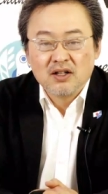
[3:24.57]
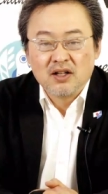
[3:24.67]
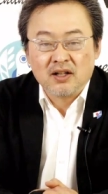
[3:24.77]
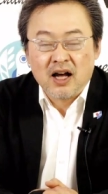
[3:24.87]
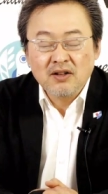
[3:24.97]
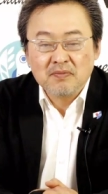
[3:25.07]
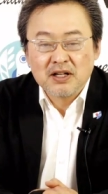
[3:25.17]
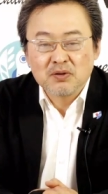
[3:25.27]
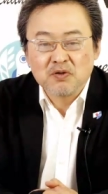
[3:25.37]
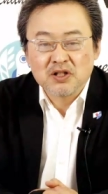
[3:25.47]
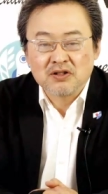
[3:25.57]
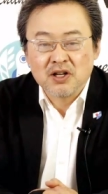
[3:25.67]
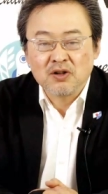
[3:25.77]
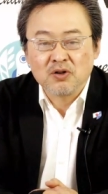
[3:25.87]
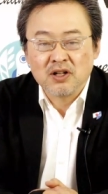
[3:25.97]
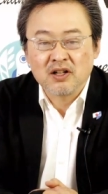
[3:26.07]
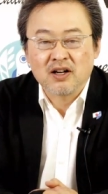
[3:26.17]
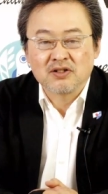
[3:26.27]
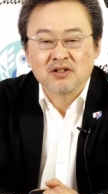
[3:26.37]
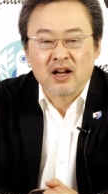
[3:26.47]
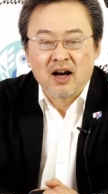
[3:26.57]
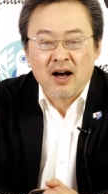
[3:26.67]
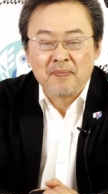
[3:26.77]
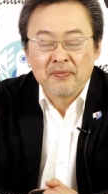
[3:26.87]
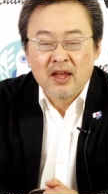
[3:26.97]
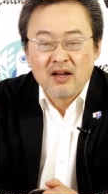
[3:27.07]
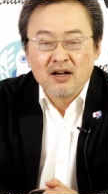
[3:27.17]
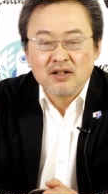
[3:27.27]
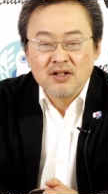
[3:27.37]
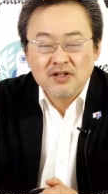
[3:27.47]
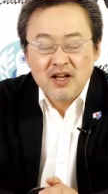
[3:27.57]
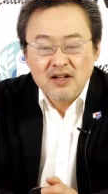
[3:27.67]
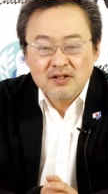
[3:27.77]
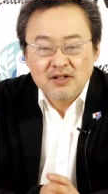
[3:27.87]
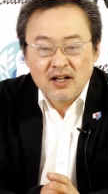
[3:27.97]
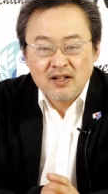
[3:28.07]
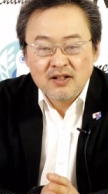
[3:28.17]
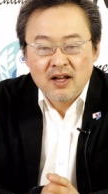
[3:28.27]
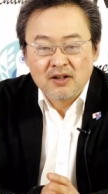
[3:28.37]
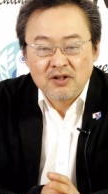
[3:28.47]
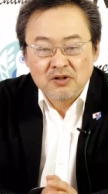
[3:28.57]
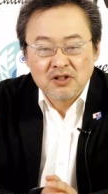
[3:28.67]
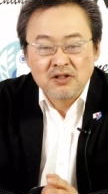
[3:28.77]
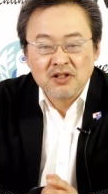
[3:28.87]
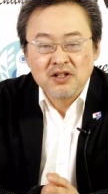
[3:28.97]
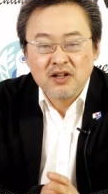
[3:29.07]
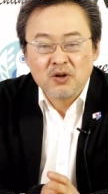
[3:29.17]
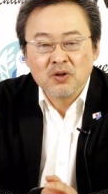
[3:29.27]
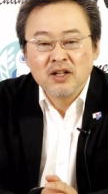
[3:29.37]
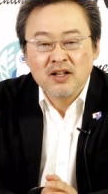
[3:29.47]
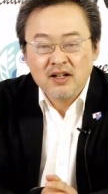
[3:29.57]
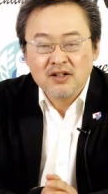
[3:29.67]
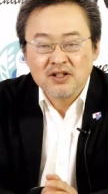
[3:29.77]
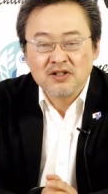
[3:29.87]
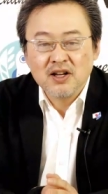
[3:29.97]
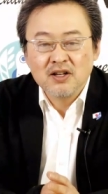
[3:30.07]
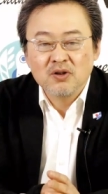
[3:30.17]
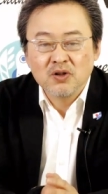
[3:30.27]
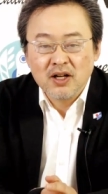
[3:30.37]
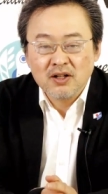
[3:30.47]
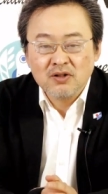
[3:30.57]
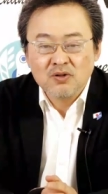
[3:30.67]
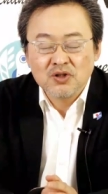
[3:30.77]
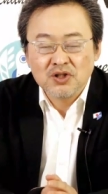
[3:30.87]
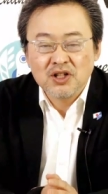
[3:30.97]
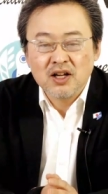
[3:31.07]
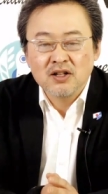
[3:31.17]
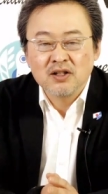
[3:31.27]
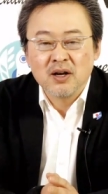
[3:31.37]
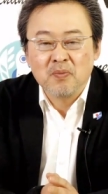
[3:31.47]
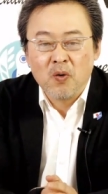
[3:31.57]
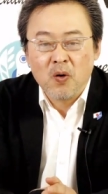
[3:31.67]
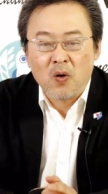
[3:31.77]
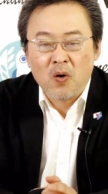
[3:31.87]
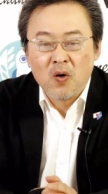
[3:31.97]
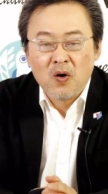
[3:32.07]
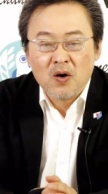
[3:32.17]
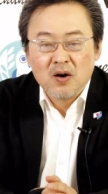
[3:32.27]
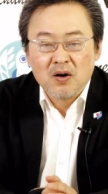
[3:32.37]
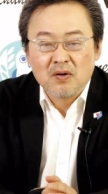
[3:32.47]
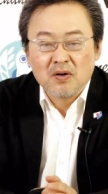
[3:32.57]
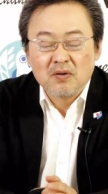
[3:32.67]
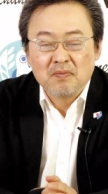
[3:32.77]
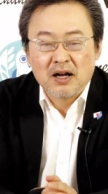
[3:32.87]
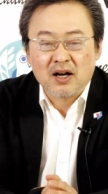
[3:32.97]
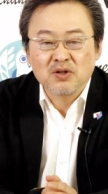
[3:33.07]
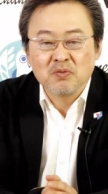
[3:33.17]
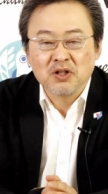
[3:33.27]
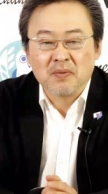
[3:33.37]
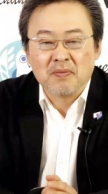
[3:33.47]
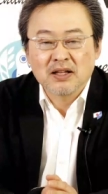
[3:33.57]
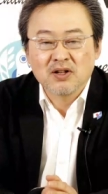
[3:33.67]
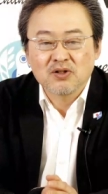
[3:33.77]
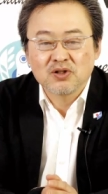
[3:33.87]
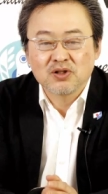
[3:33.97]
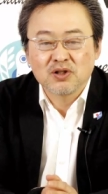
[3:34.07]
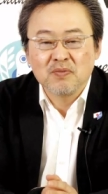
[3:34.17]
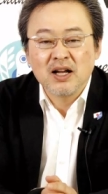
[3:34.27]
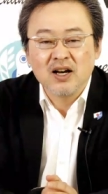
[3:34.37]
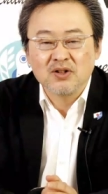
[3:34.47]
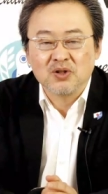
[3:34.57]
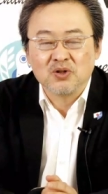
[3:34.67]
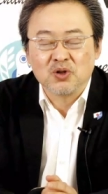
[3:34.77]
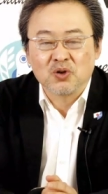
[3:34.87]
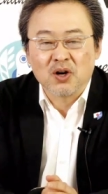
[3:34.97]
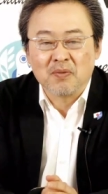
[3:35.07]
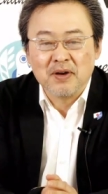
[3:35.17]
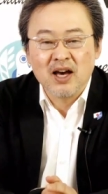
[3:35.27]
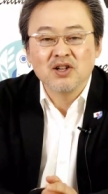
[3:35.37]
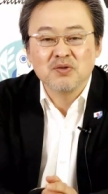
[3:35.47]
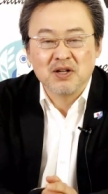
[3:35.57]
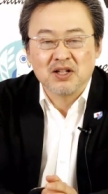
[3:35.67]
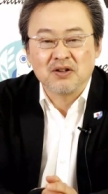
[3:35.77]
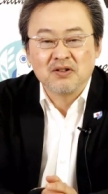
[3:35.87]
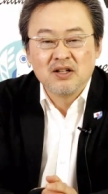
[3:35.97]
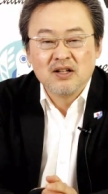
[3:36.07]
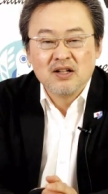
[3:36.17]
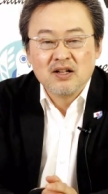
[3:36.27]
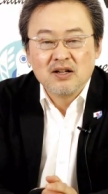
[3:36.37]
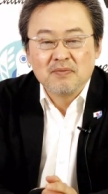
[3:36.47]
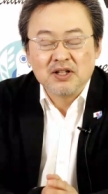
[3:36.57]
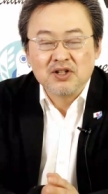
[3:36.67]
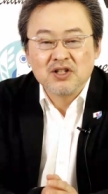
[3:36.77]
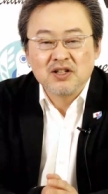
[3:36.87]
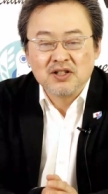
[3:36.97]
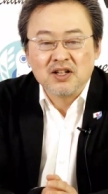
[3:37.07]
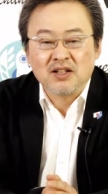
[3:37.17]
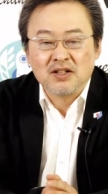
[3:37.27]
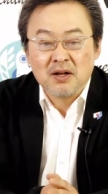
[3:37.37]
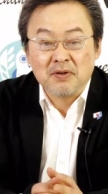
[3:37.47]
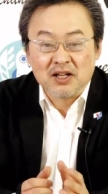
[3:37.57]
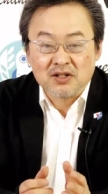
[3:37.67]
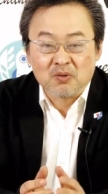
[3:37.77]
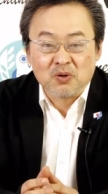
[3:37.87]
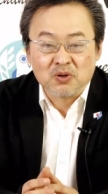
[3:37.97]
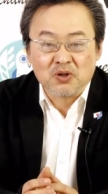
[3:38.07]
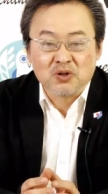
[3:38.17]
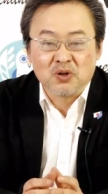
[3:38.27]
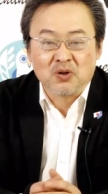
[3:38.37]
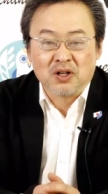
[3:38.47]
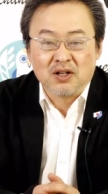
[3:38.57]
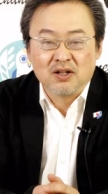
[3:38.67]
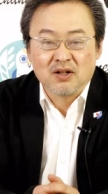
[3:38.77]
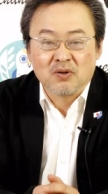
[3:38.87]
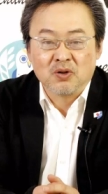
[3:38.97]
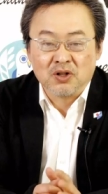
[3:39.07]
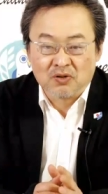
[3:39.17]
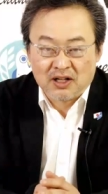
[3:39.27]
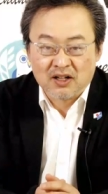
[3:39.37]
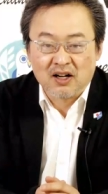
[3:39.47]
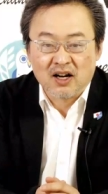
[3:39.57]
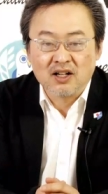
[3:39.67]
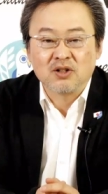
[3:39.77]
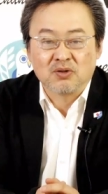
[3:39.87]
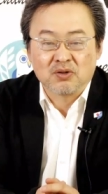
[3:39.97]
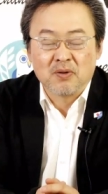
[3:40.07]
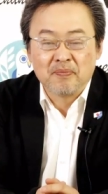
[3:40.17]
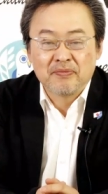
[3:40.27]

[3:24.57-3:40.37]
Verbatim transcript: でなんで増本さん選挙に出たかっつったら2003年、2004年だね。2004年の時点でも、まあ、拉致問題全く進まないという状況が見え始めてる。まあ、2002年にね、皆さんご存知通り、5人の方が帰ってくると。